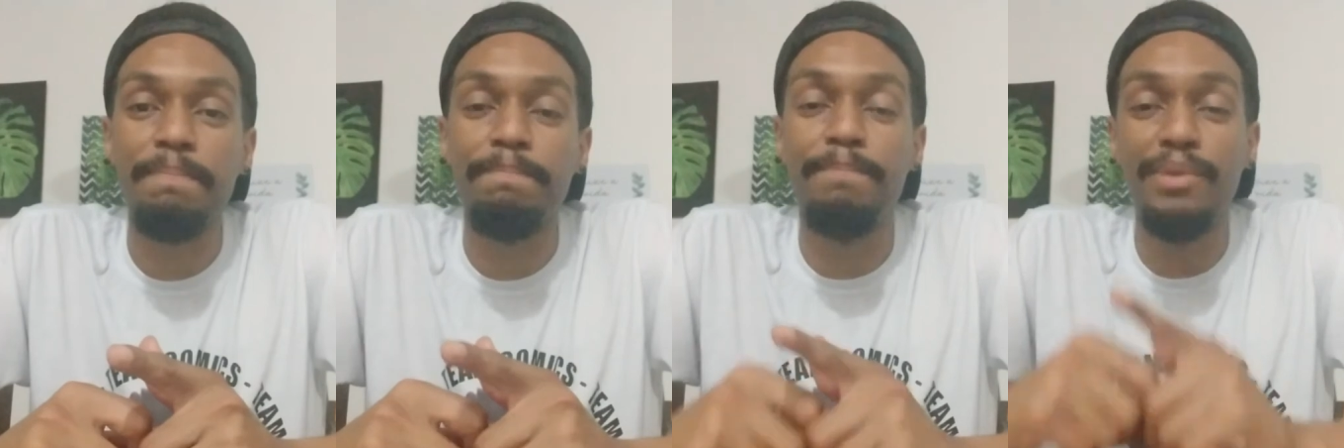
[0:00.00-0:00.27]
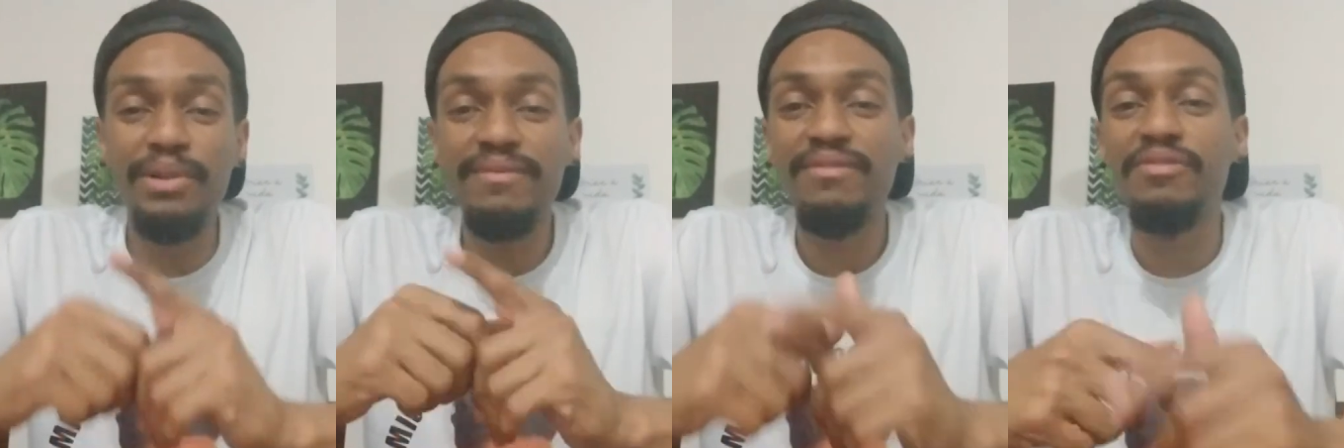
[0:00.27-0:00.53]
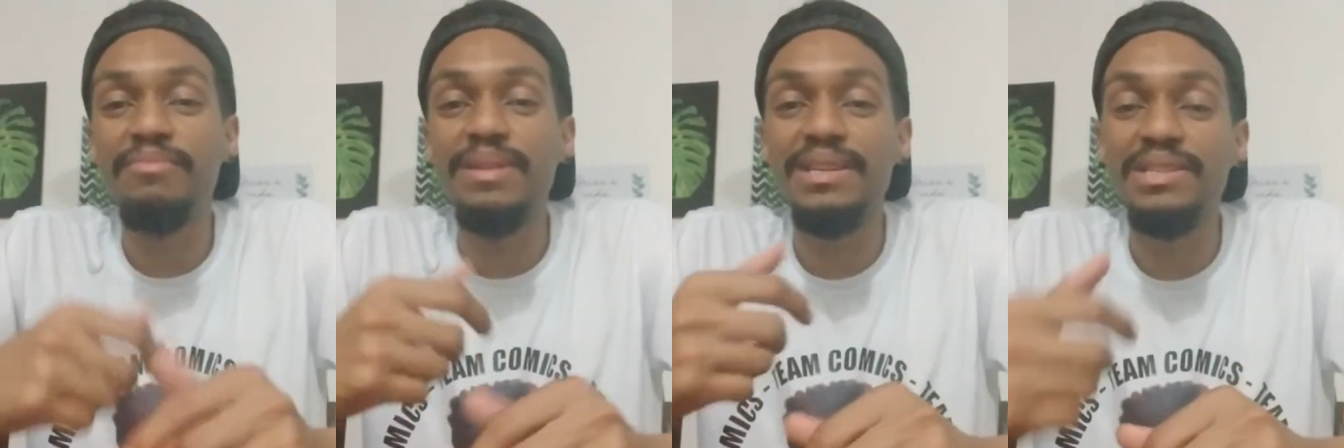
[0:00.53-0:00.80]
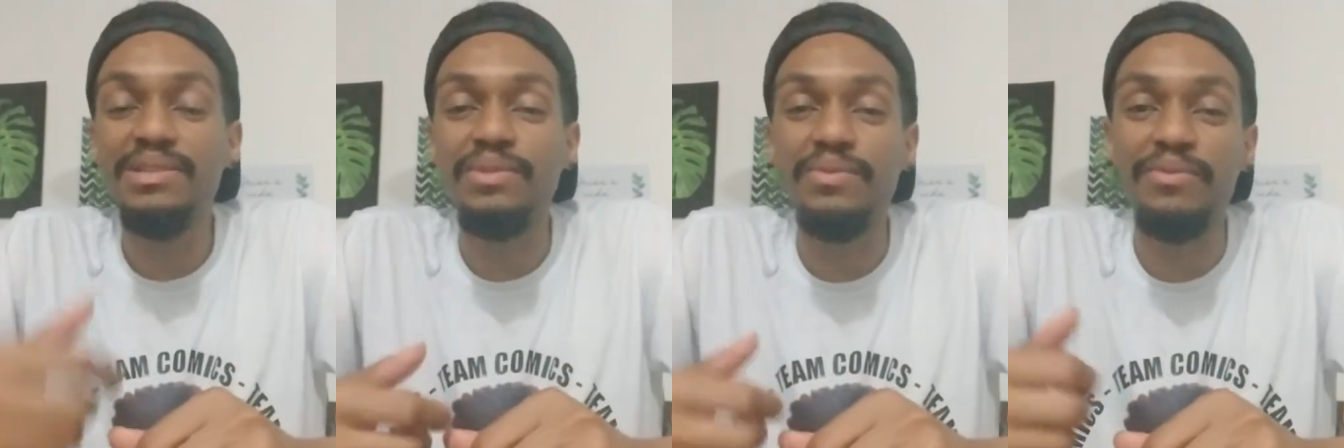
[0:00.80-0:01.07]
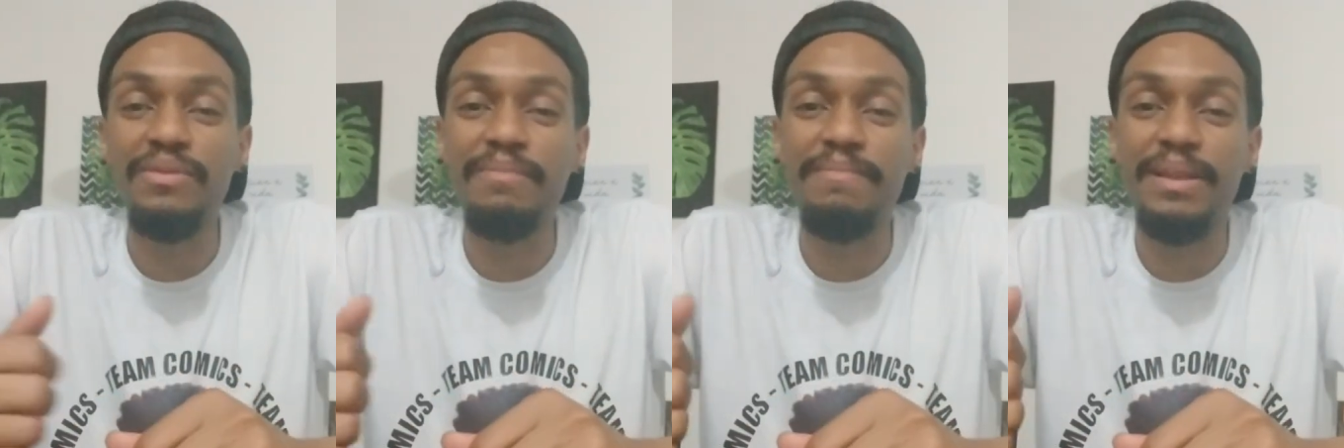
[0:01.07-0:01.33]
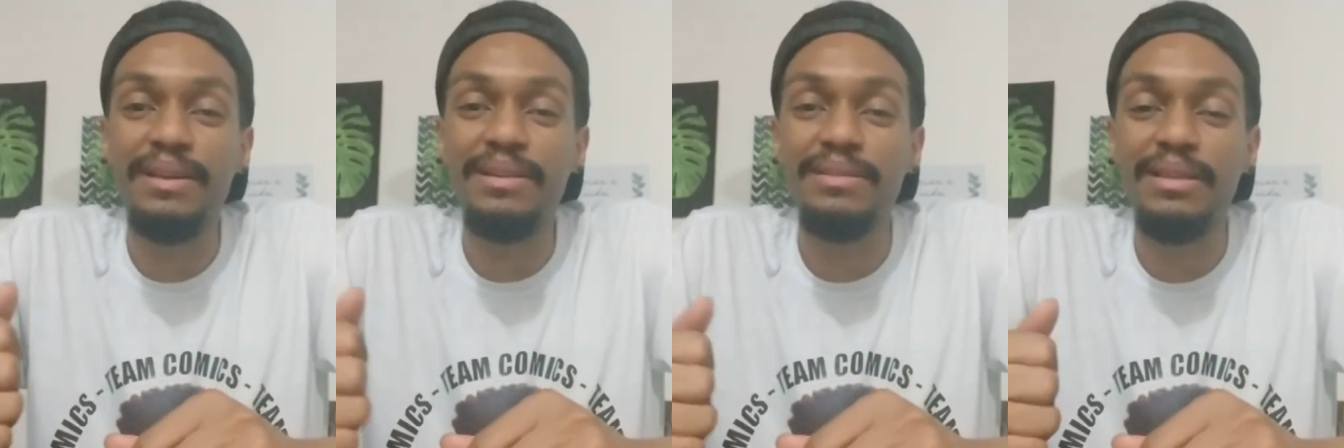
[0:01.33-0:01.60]
provavelmente no
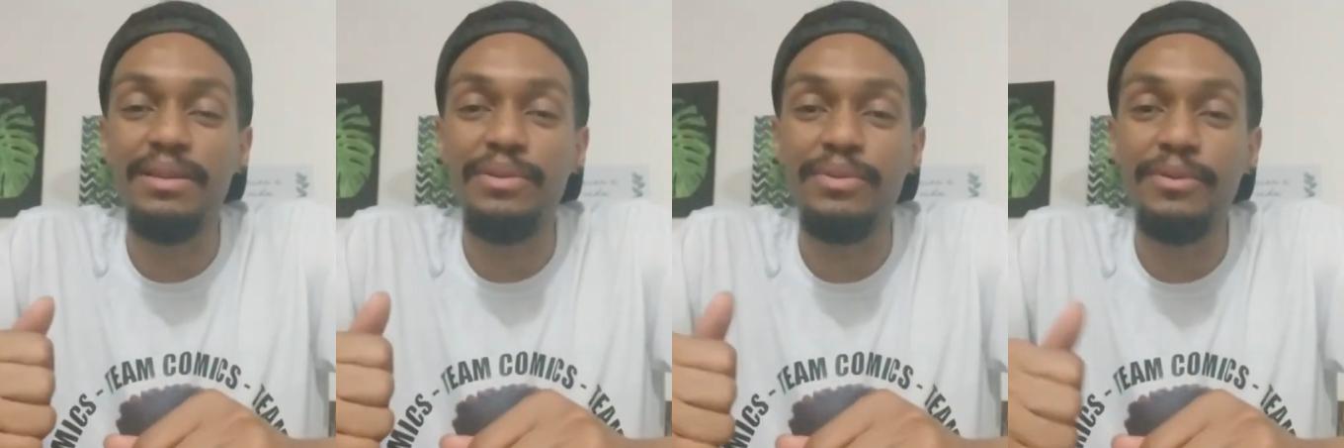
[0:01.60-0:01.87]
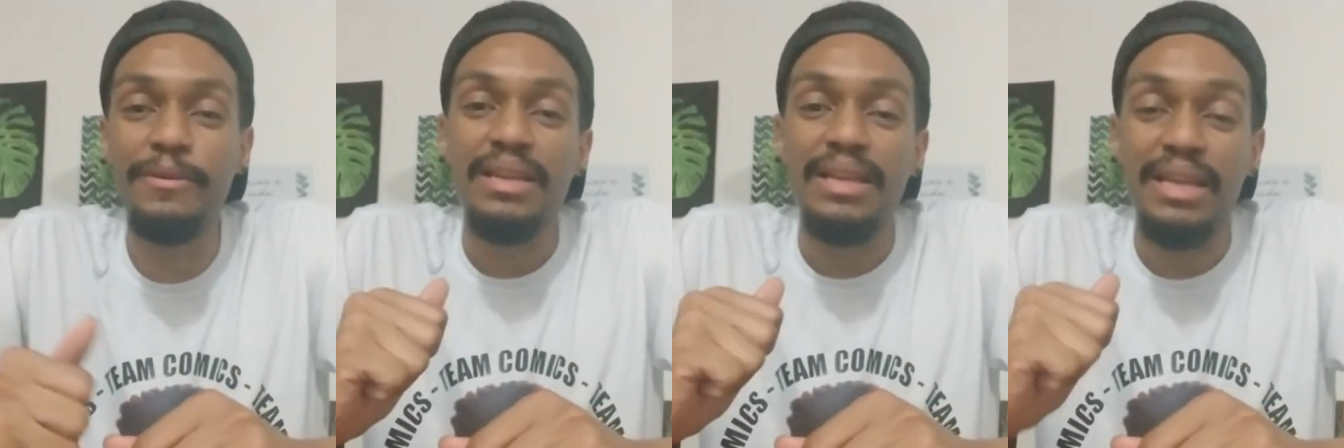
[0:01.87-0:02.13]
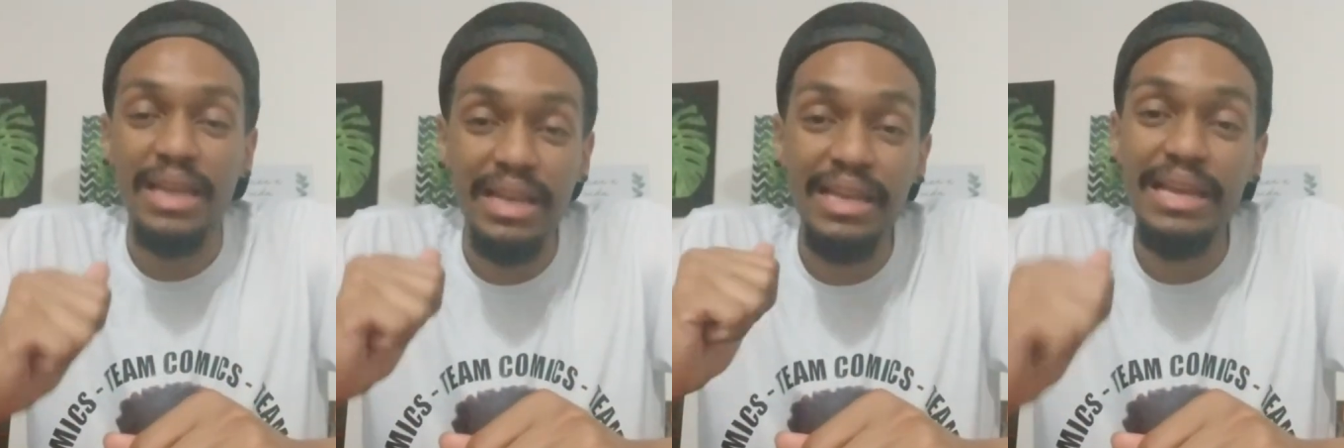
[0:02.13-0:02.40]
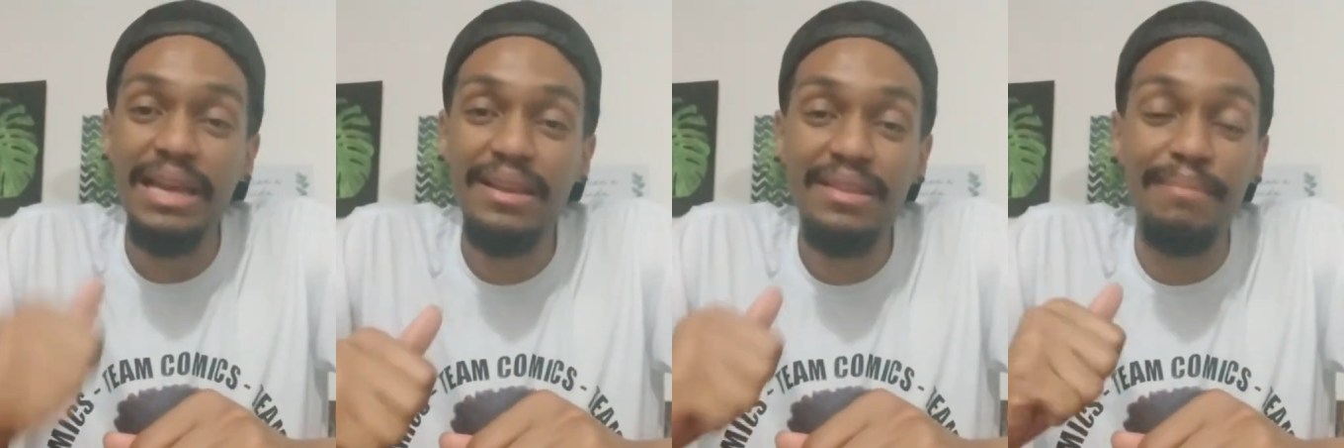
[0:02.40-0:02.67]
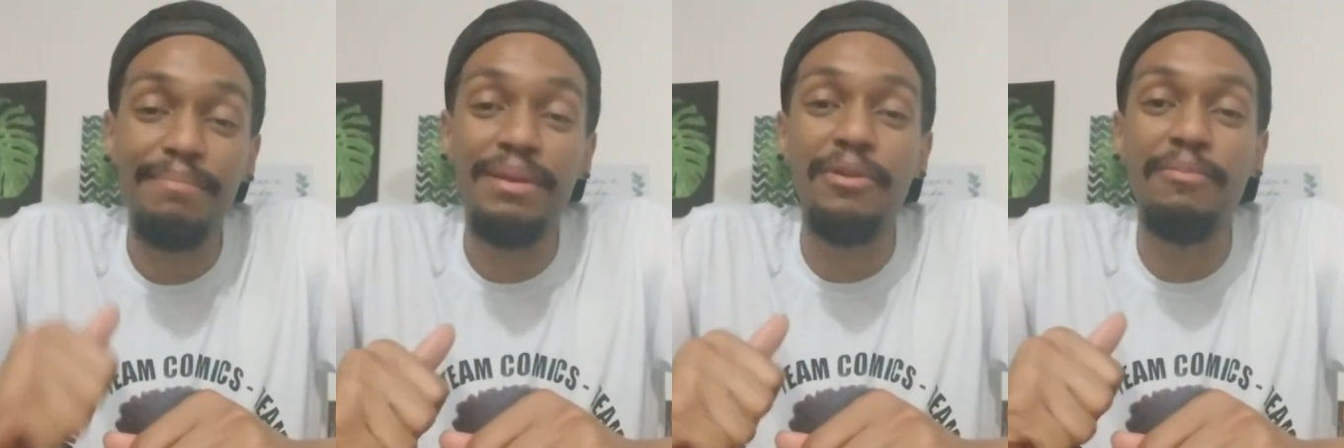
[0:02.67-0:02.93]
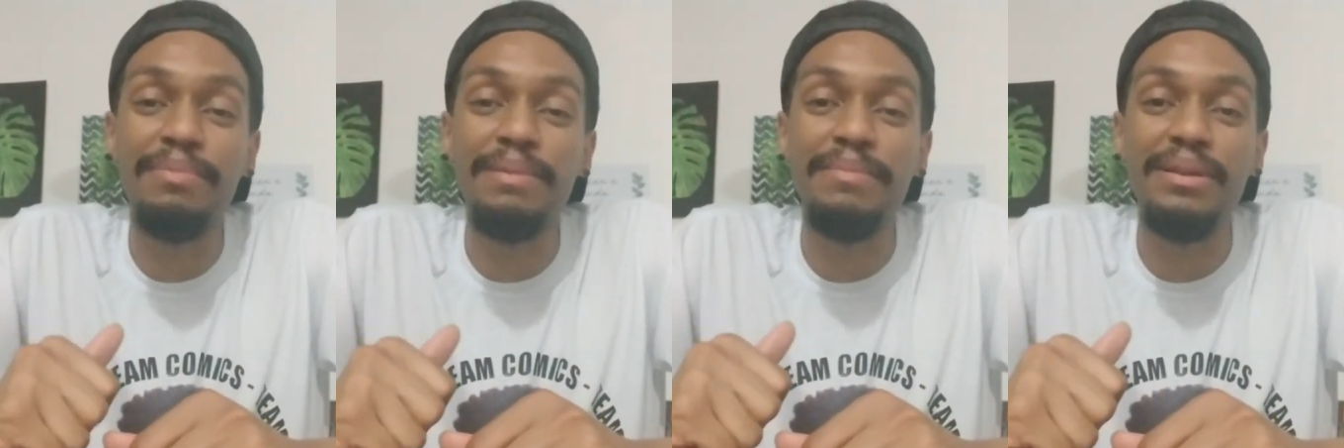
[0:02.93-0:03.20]
emprego anterior ele era também
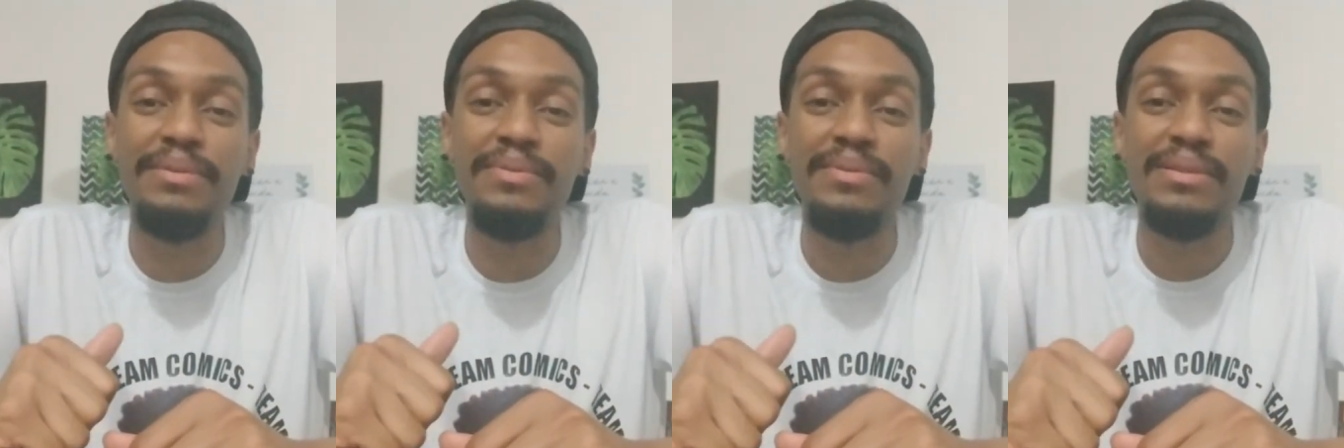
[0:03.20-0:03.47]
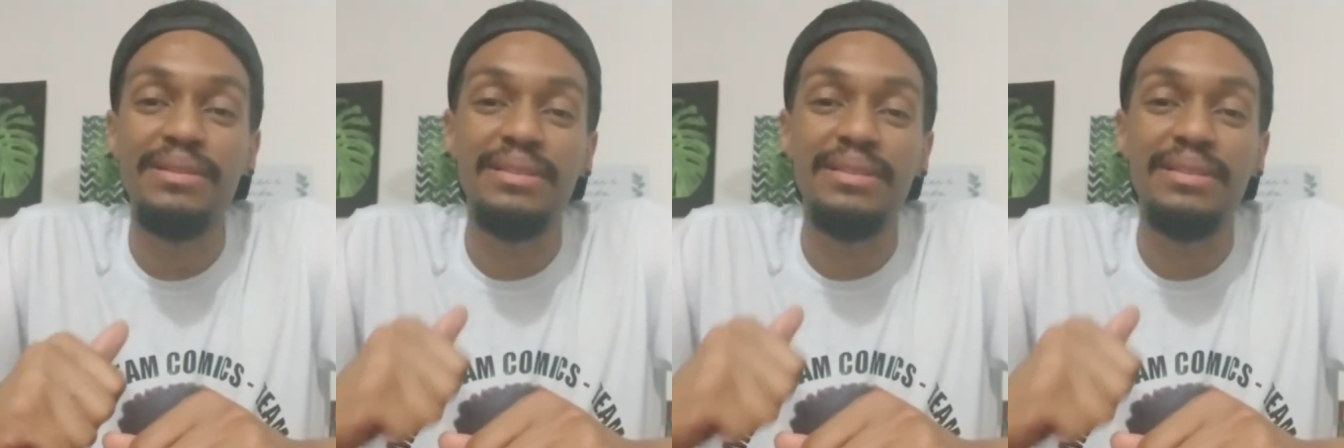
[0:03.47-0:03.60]
oprimido,